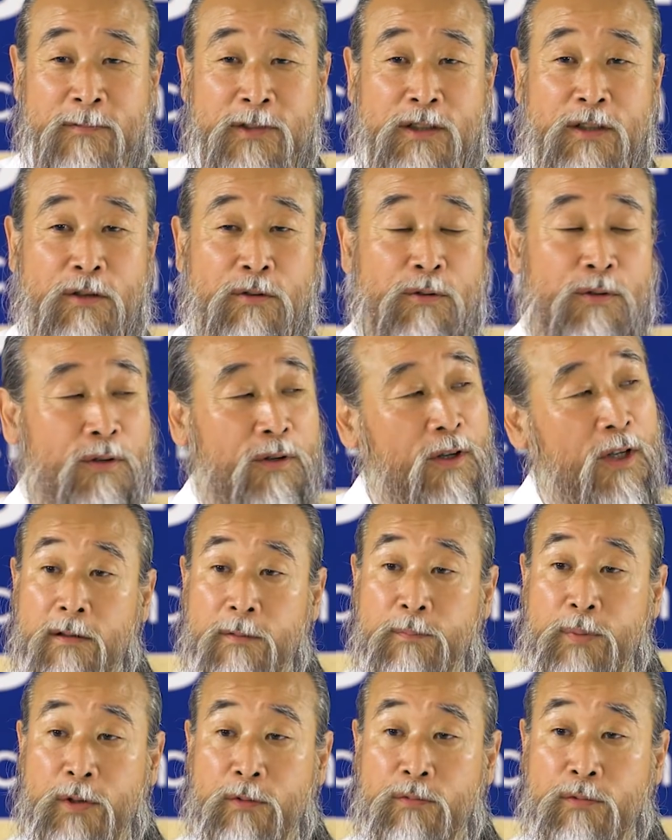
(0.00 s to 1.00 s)
그리고
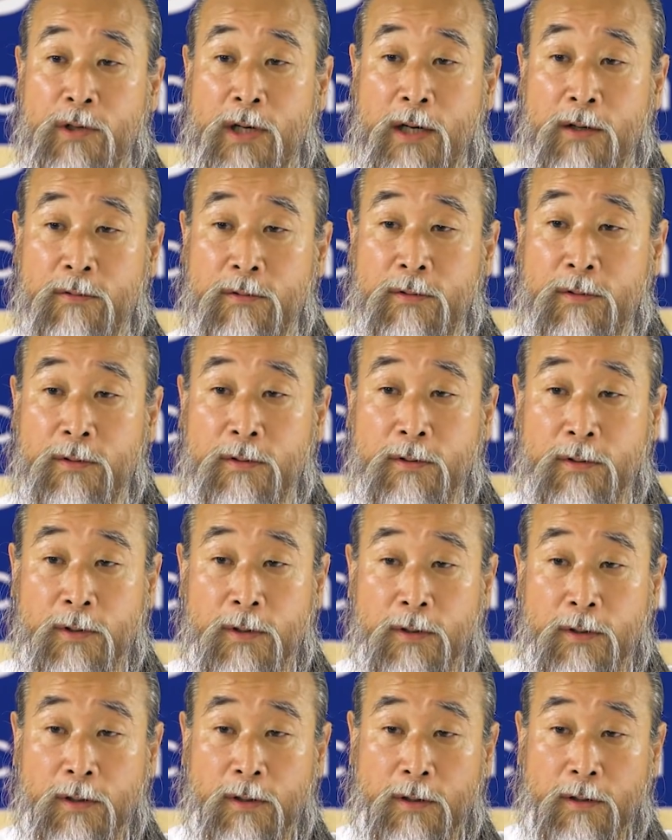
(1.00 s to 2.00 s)
미국하고
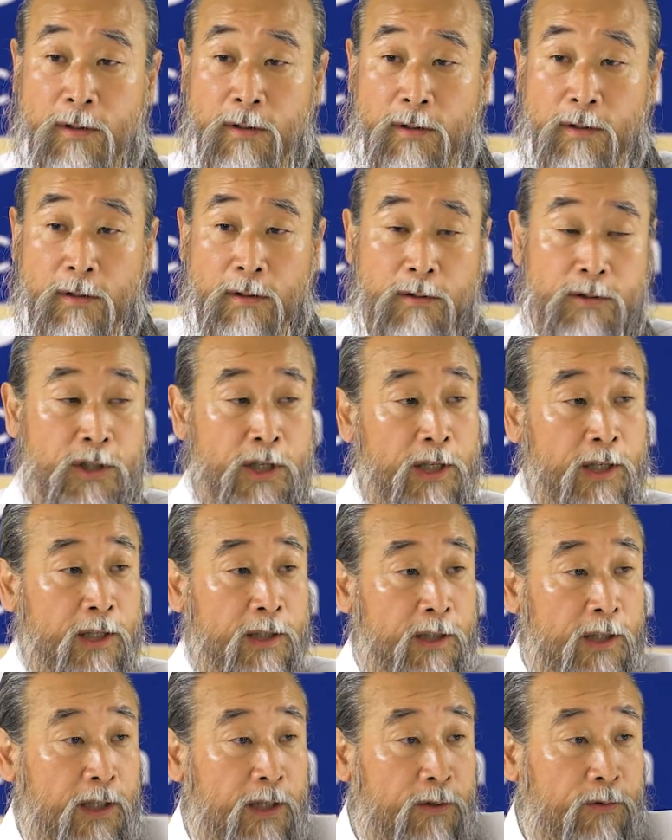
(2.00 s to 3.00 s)
어,
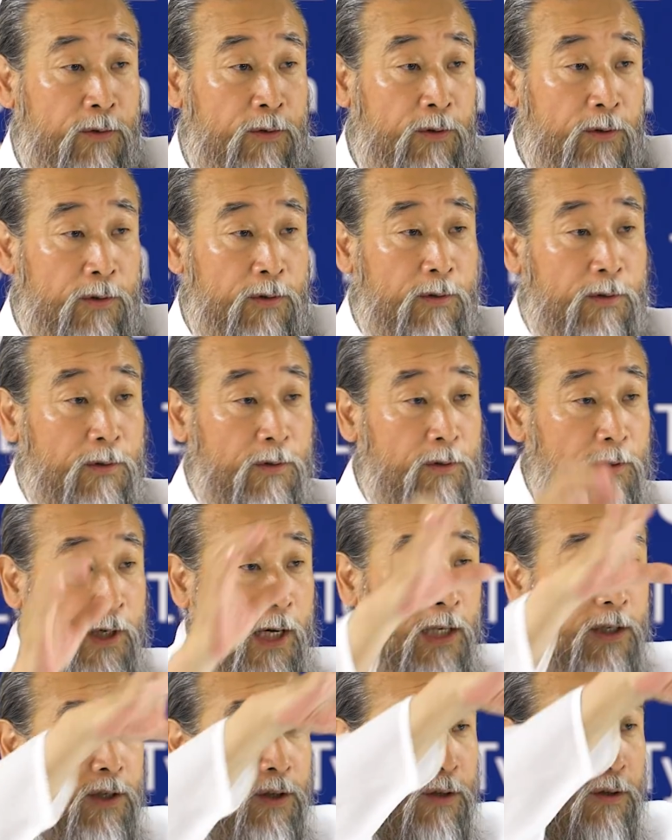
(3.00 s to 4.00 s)
캐나다하고
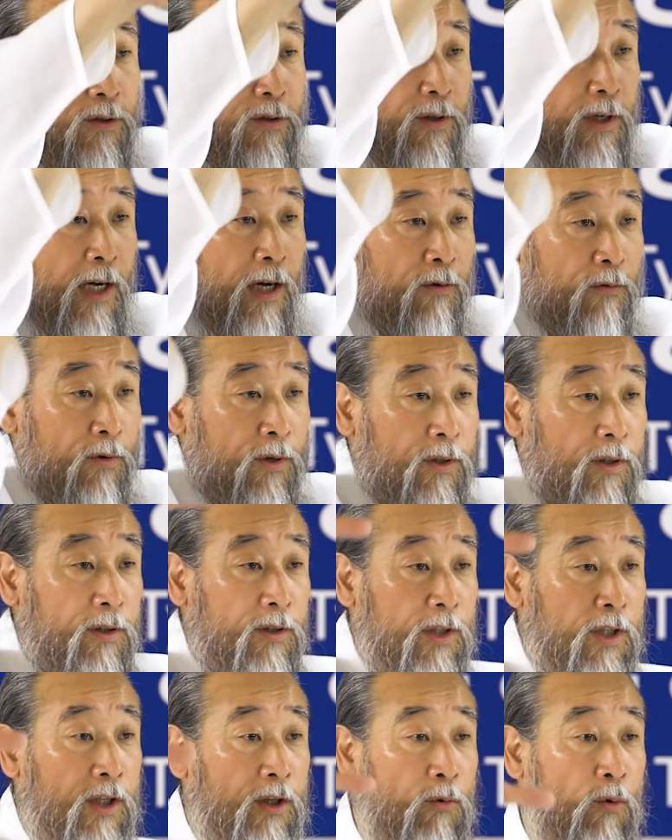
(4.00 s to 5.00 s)
같이 연결하고
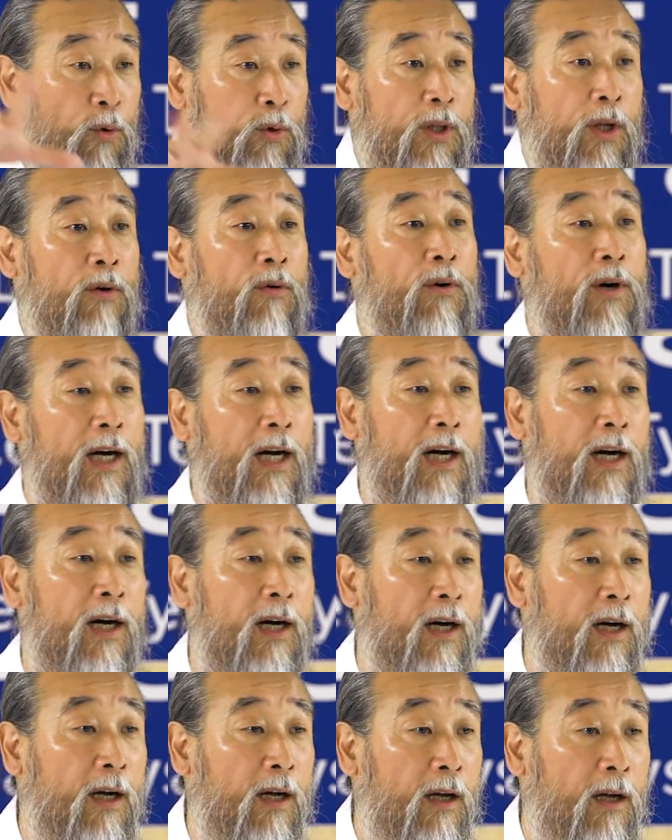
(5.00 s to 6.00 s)
있는 이
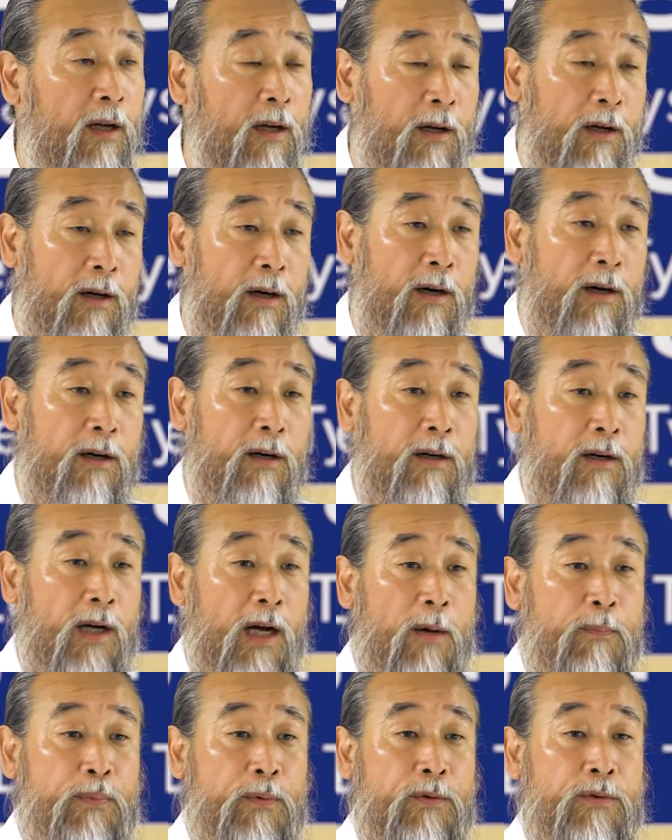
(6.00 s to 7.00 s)
5대호가 어,
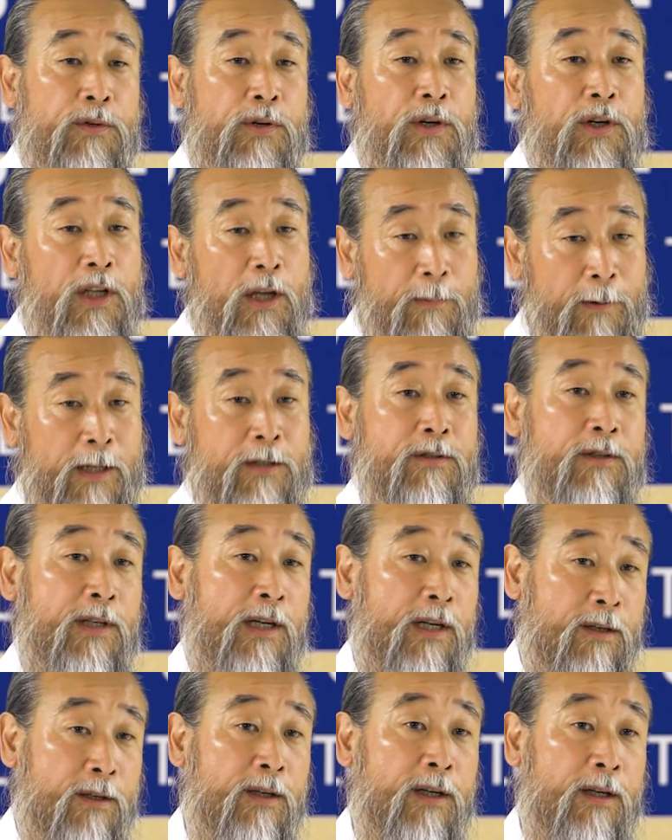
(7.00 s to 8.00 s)
앞으로 크게
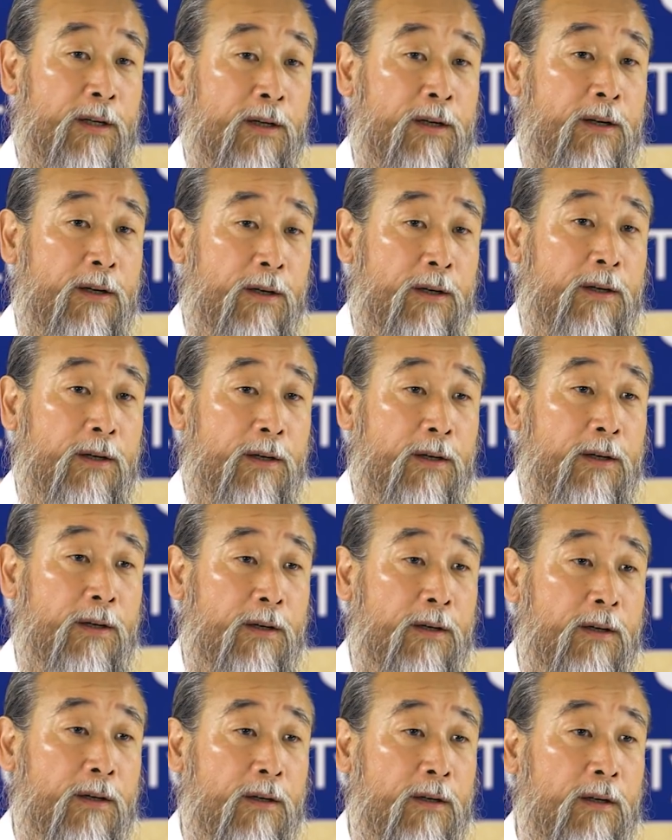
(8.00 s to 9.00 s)
발전할 거야.
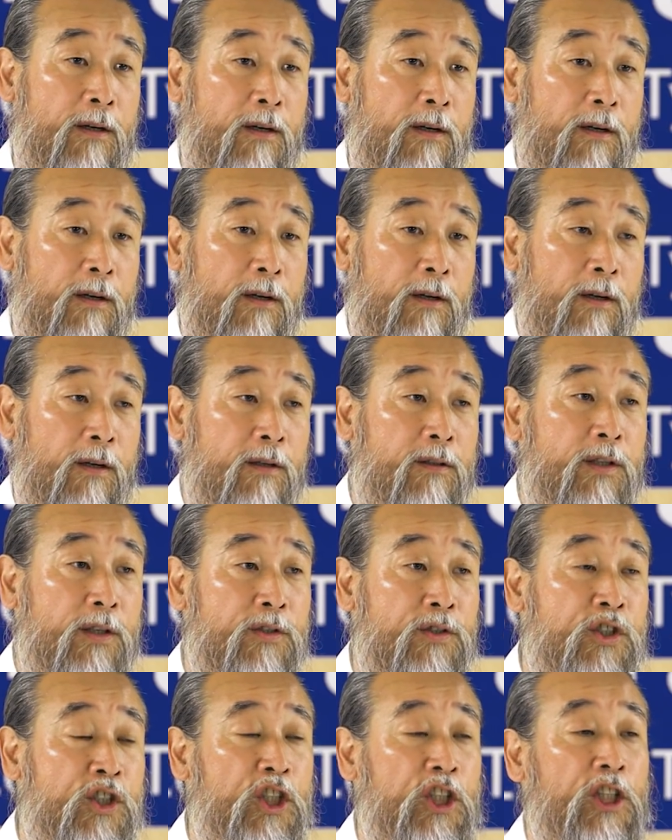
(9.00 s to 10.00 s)
어.
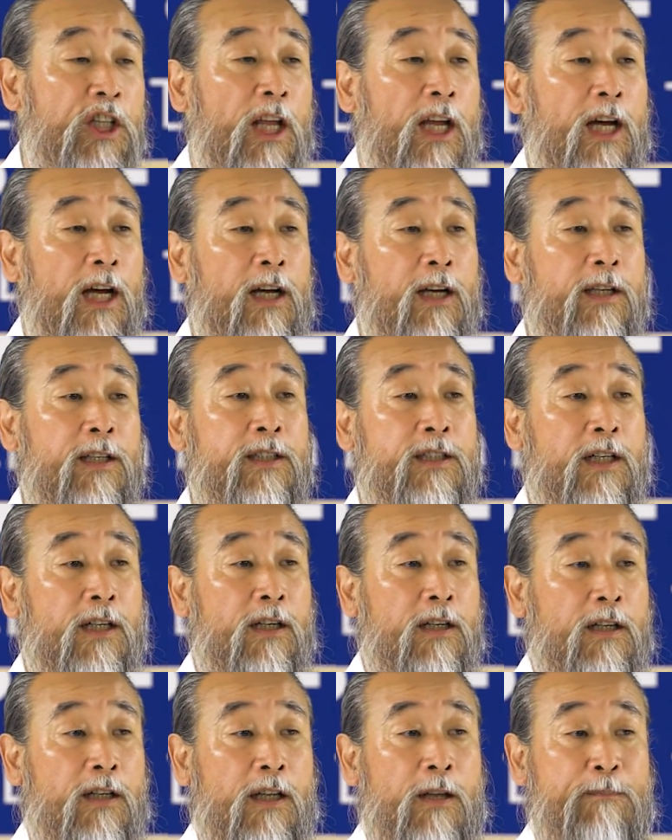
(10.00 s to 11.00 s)
근데 시대가
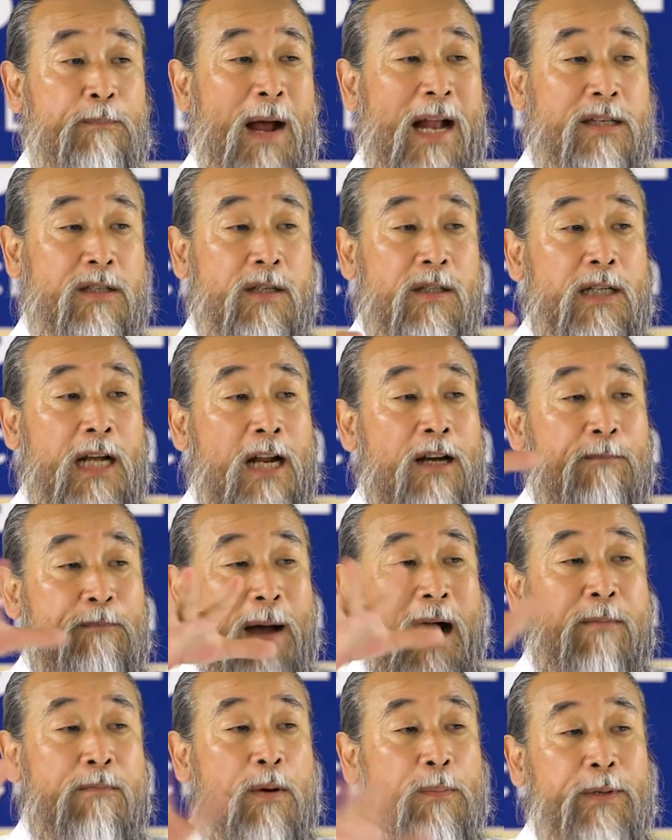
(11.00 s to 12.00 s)
이제 발전하는
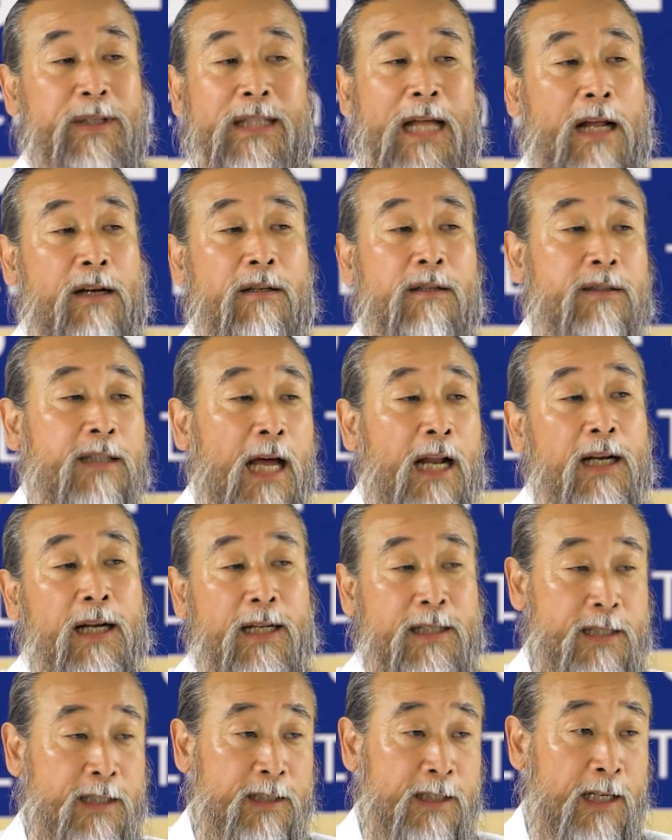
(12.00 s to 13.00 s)
방법이 다를,
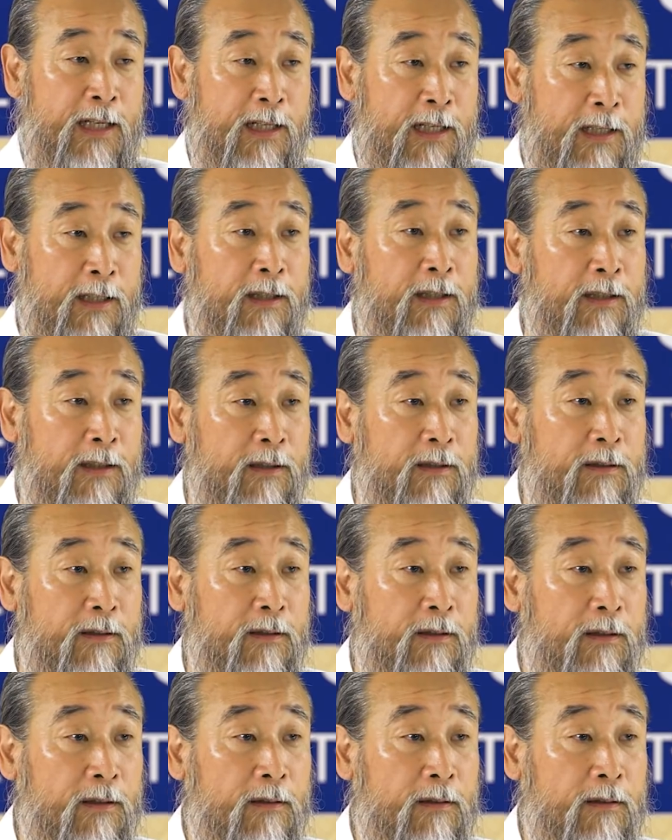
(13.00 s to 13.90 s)
달라진다라는 거죠.